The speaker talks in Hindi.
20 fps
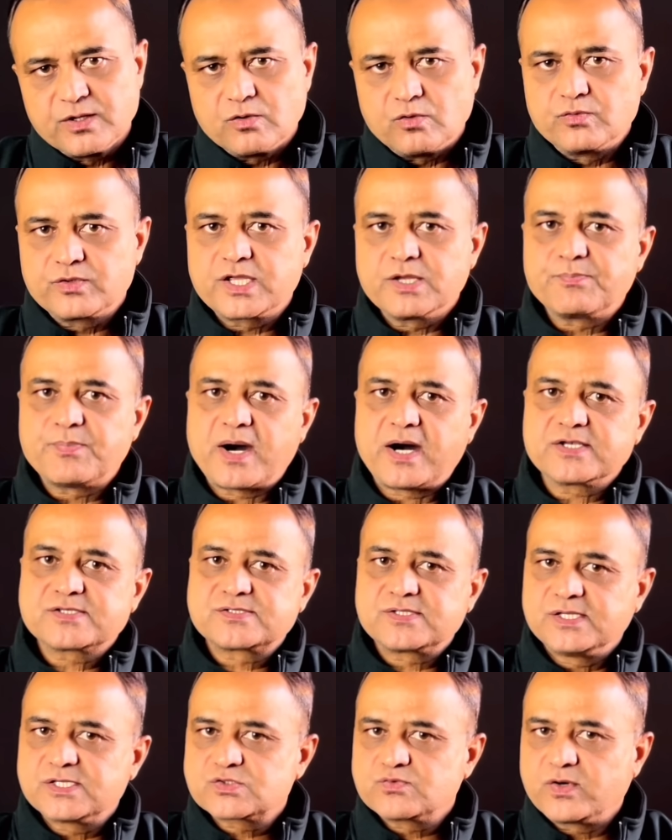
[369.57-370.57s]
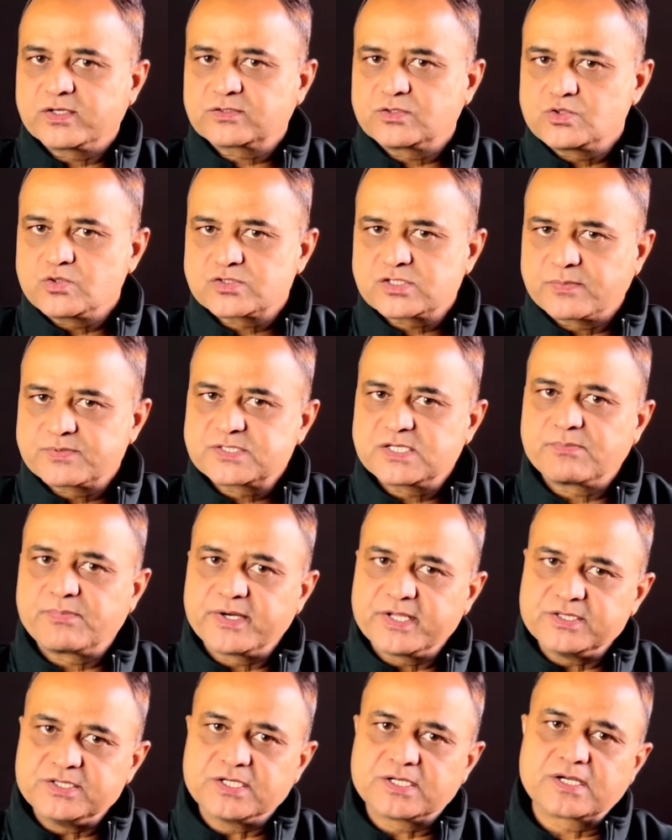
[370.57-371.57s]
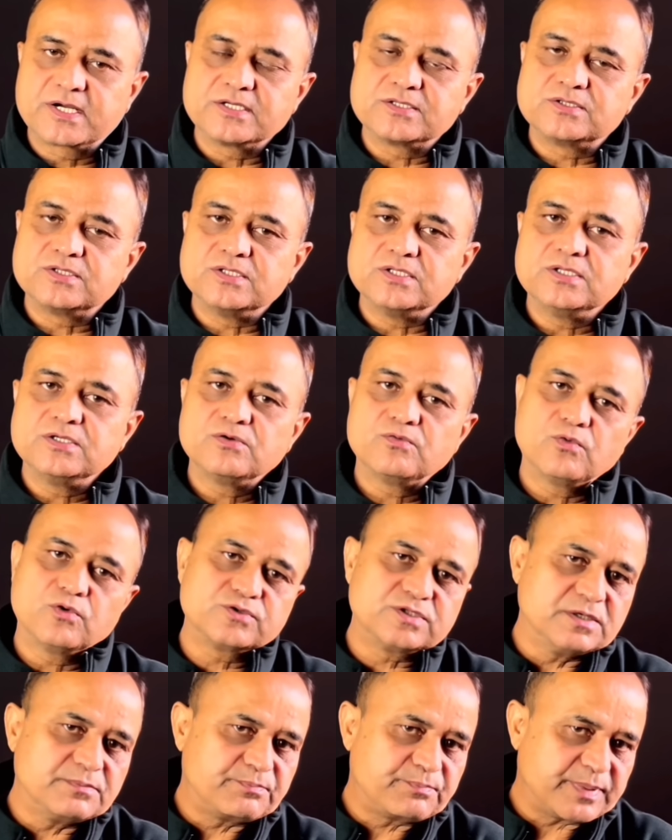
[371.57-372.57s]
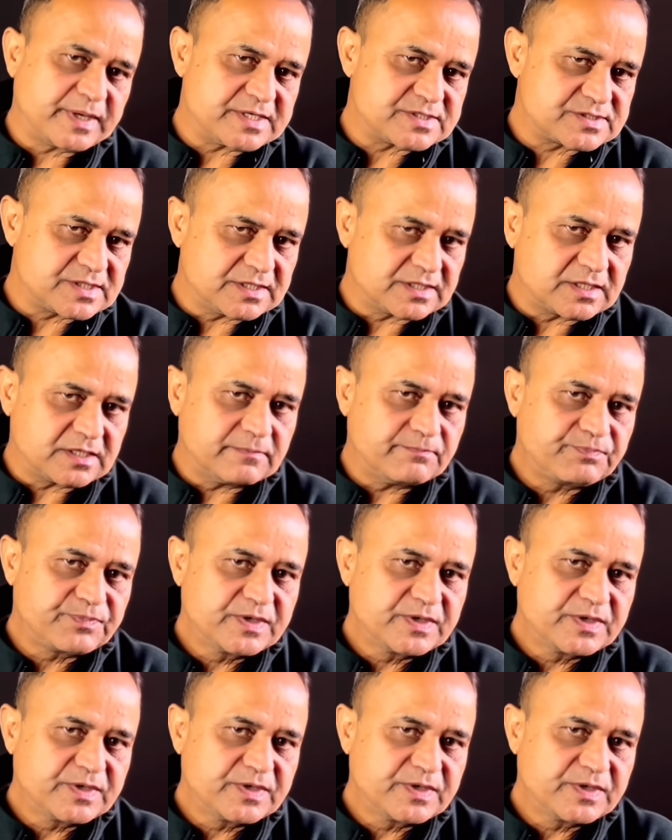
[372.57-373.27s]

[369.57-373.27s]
उनके पास इस वक्त जो सबसे बड़ी दिक्कत थी वो थी पैसे की